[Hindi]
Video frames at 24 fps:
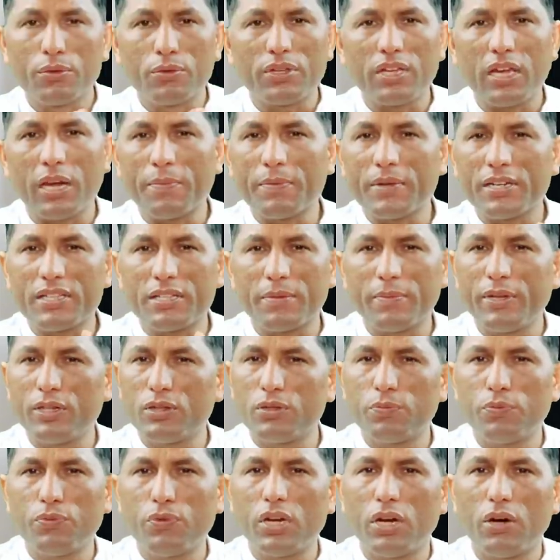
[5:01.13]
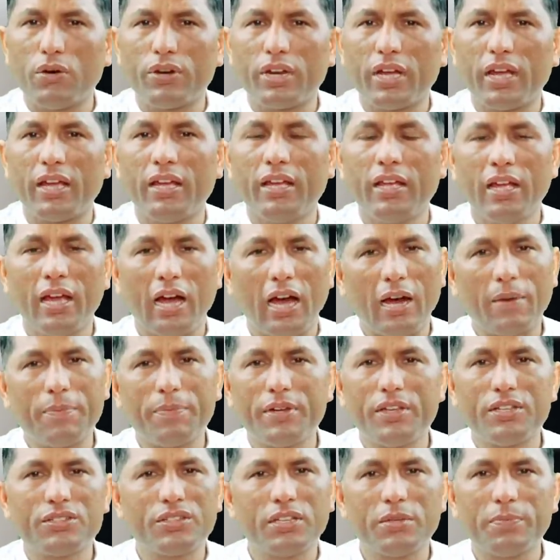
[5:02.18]
क्योंकि आपका समय तो पूरा हो रहा है
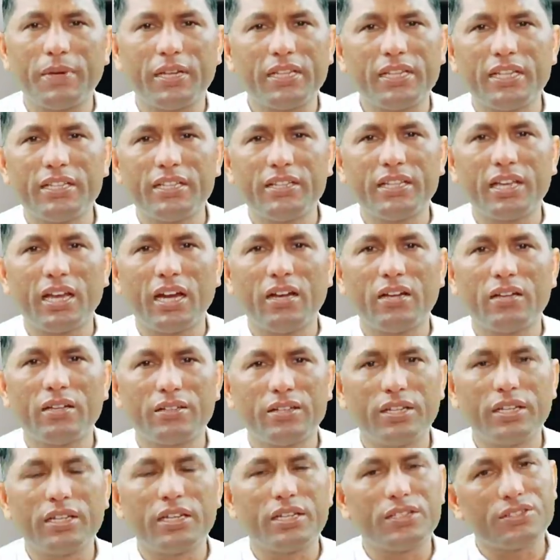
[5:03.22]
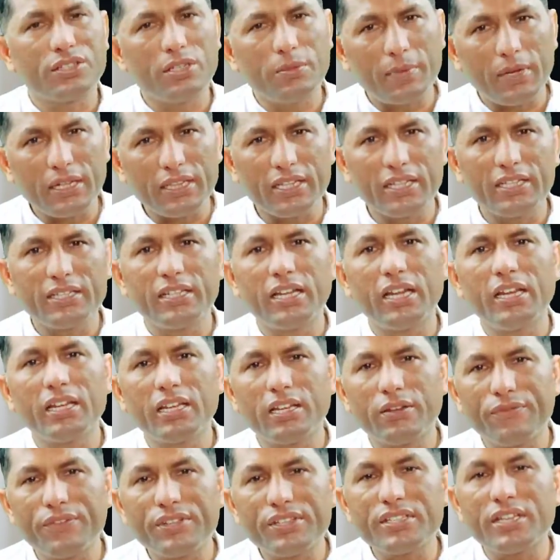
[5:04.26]
आपने इस्तीफा दे दिया ठीक है इस्तीफा दे दिया
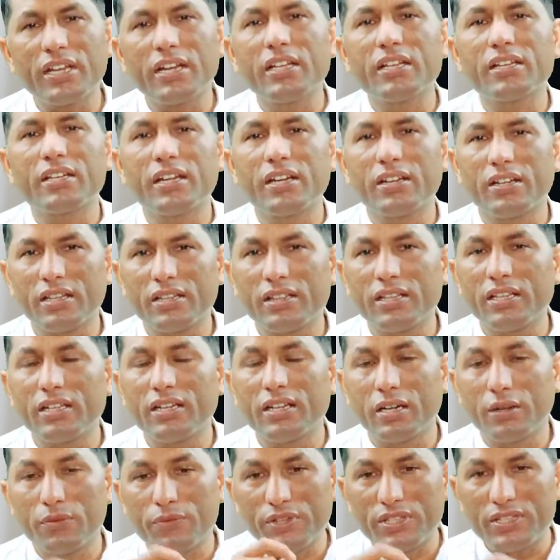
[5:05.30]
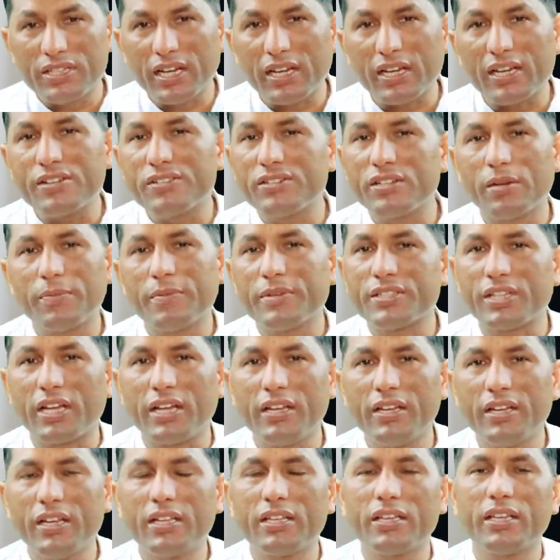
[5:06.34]
लेकिन वीज़ा रद्दीकरण वीज़ा कैंसिल पे
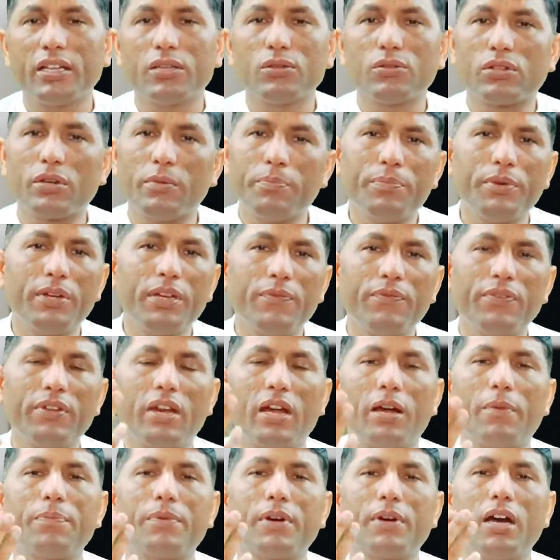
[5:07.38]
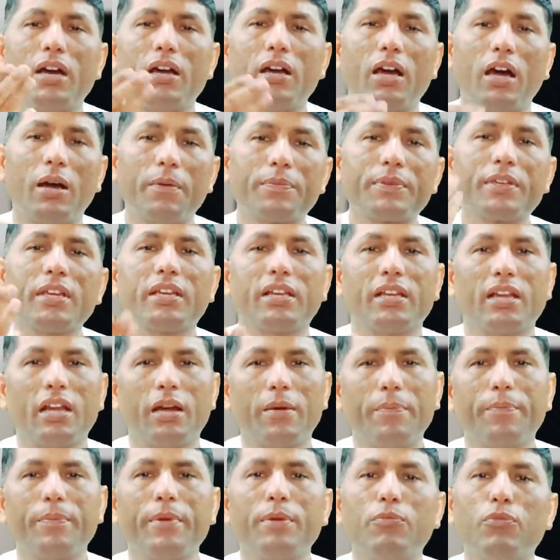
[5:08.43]
साइन नहीं किया तो कंपनी फिर आपका आपके
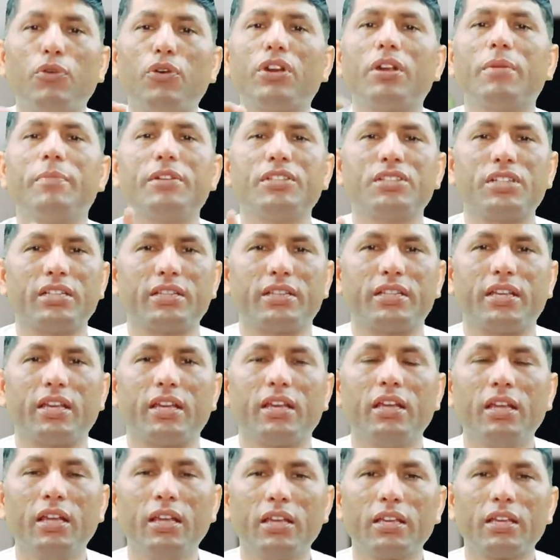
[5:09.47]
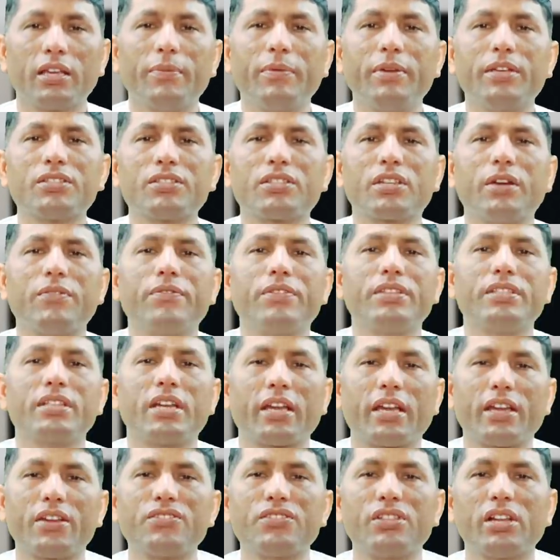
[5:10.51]
खिलाफ में मोहरे में जाती है कि भाई इसका
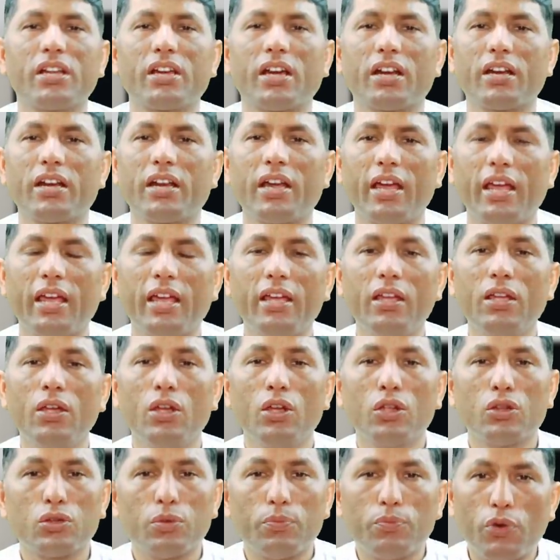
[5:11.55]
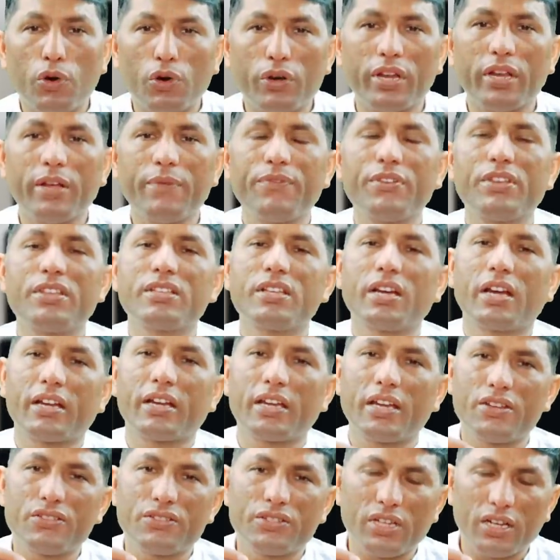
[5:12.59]
वीज़ा कैंसिल करना है है तो मोरे वीज़ा
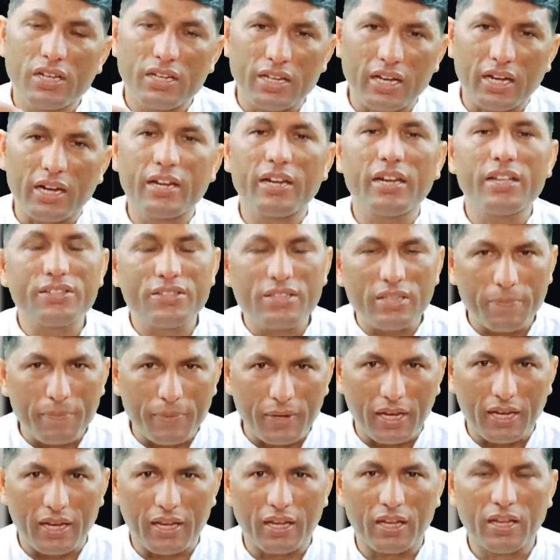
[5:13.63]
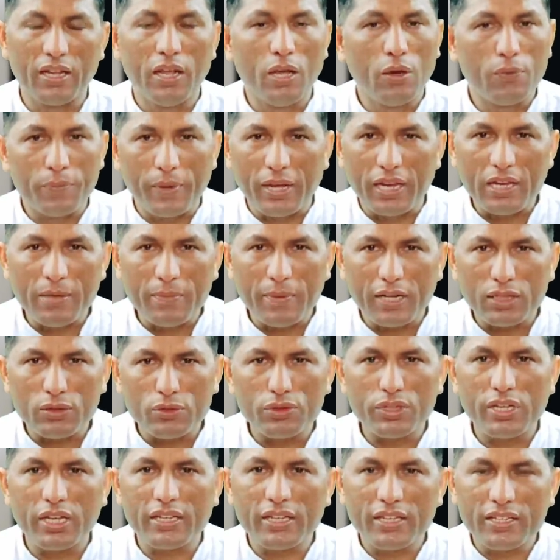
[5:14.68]
कैंसिल करने से पहले पहली
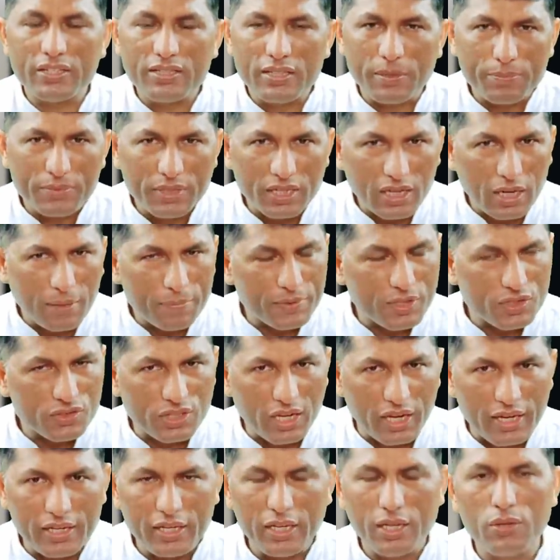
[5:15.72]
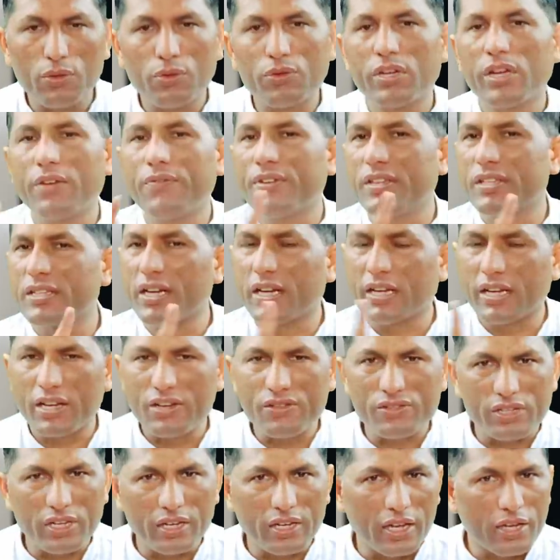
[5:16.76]
बात तो यह कि जब तक आपके साइन नहीं होंगे वीज़ा
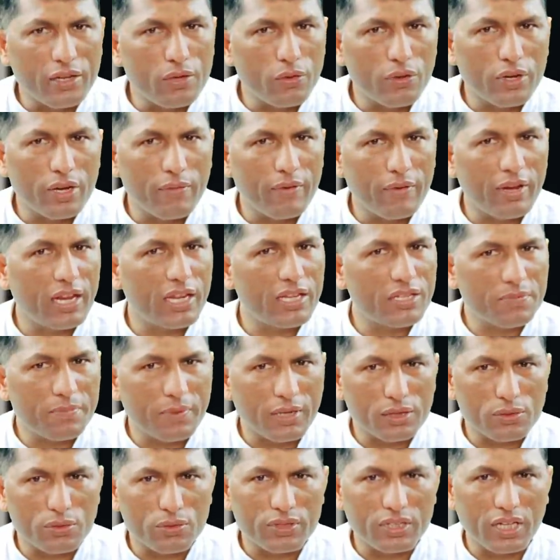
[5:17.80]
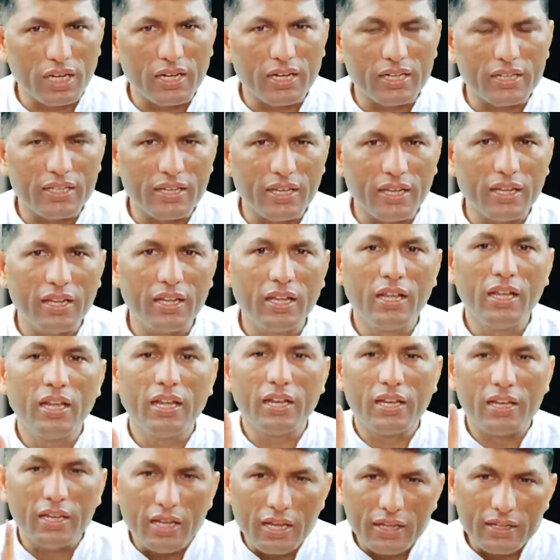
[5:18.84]
कैंसिल नहीं होने वाला इस बात को ध्यान रखिए
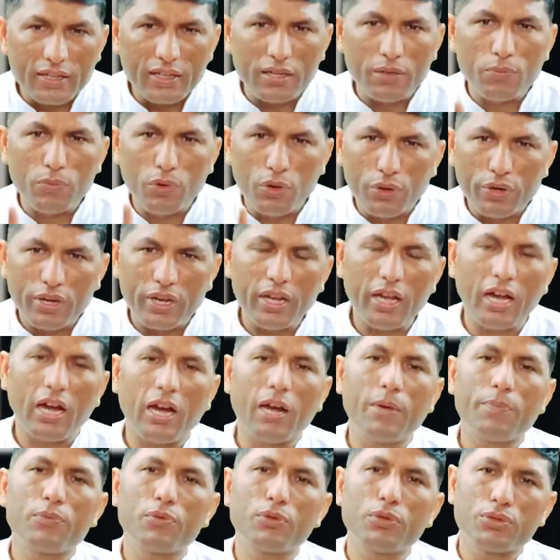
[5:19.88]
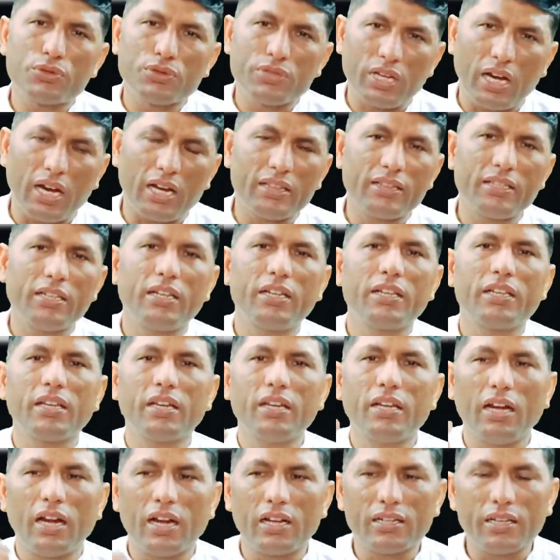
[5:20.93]
लेकिन मोरे आपको सात दिन
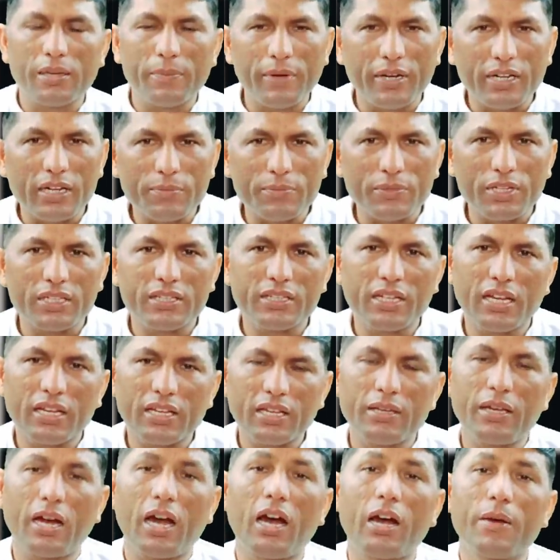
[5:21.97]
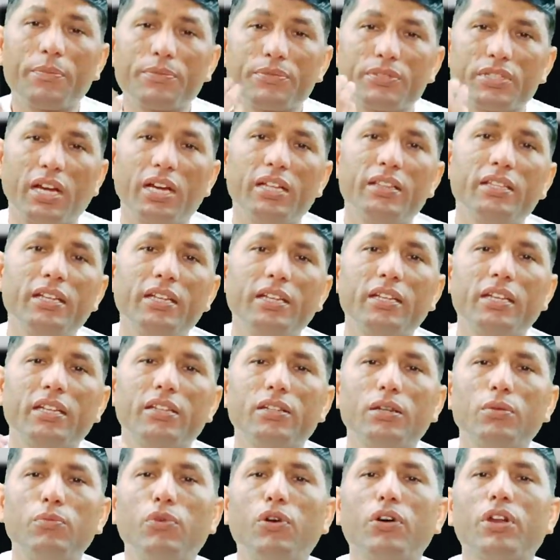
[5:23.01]
के अल्टीमेटम देता है कि आप सात दिन के
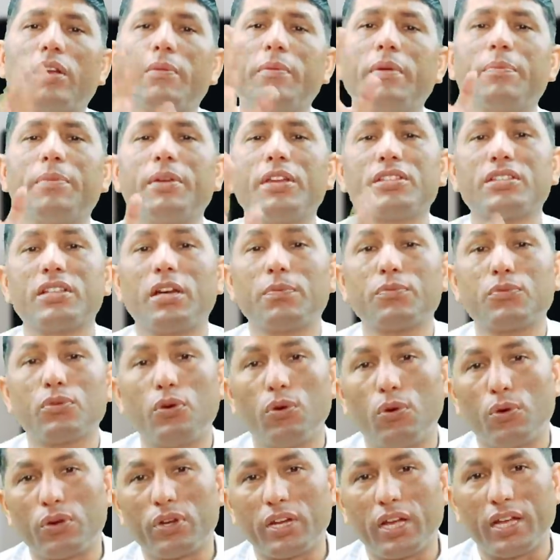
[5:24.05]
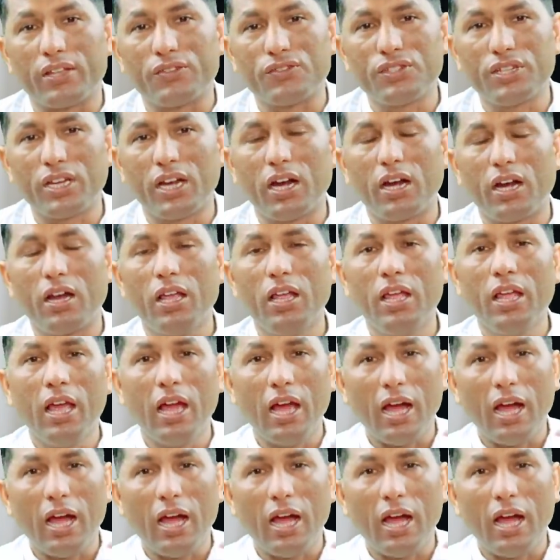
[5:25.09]
अंदर मोरे में पेश आपको होना है जी हाँ